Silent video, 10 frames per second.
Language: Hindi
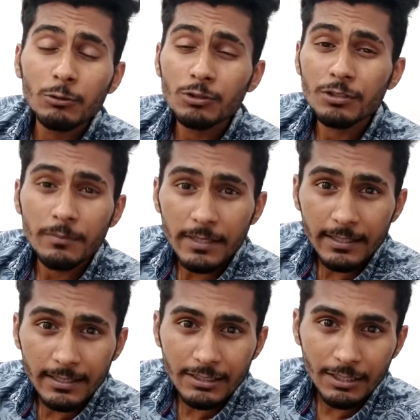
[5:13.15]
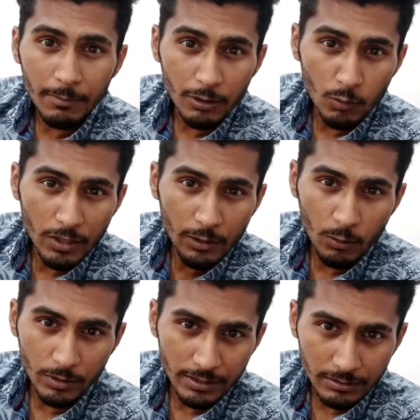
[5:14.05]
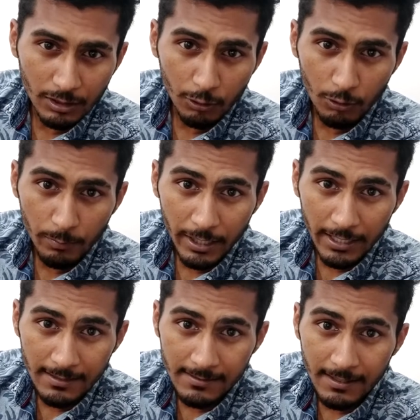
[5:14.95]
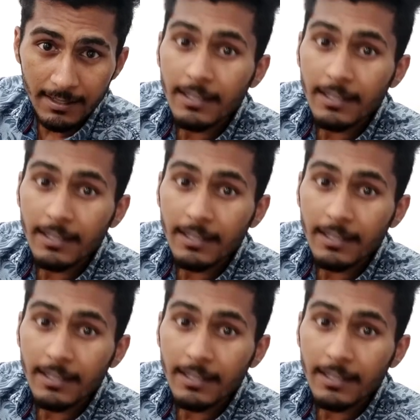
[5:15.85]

कुछ भी कीजिए बट उन्हें रोकिए सड़कों पे आने से